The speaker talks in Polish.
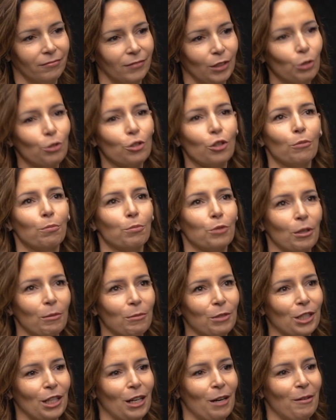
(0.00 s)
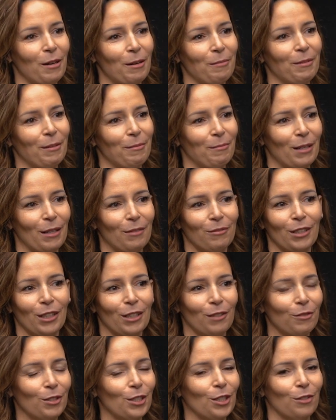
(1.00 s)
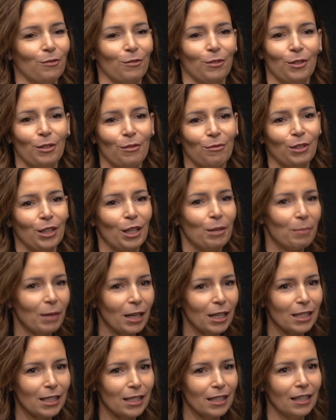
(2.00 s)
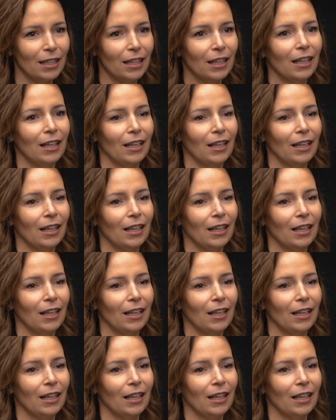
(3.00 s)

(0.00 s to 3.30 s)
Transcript: Już to przemyślałam, naprawdę nie widzę się w ogóle w innej pracy